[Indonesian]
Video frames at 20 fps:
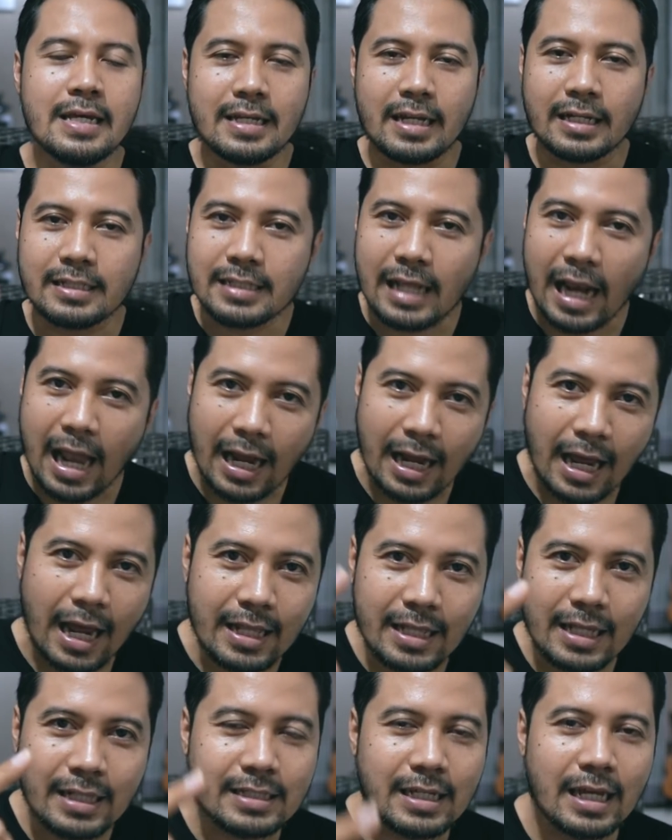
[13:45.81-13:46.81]
dan
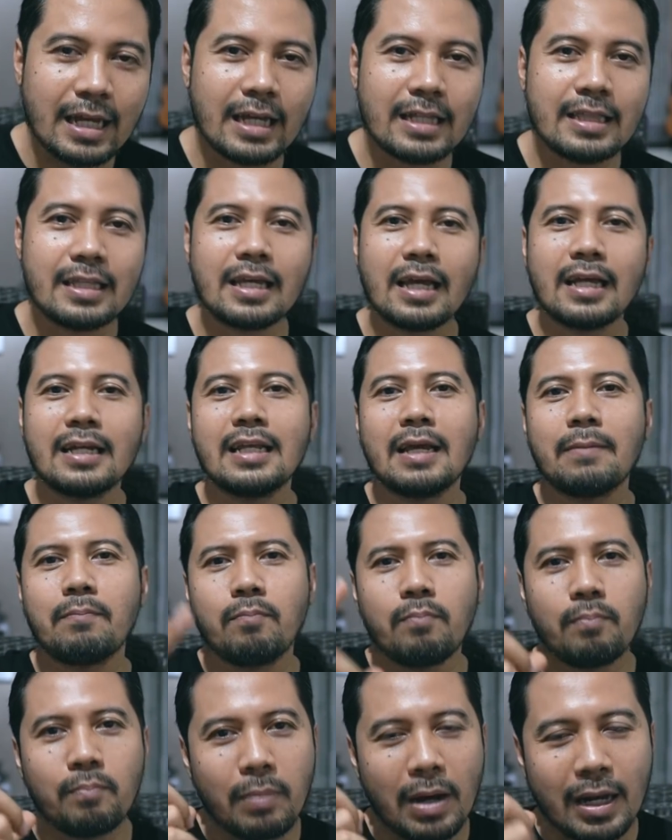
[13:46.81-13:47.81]
celakanya cak ketika dia
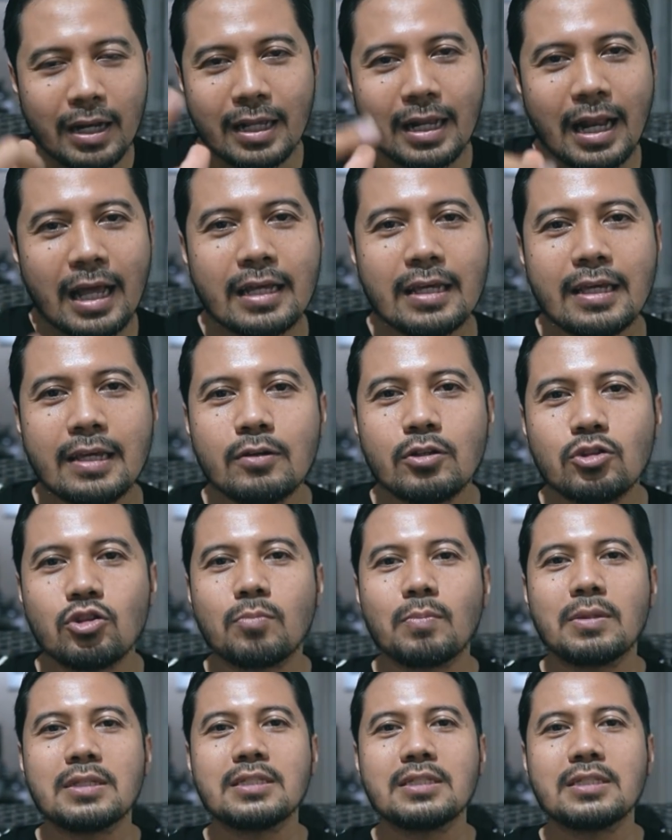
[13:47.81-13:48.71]
balik lagi untuk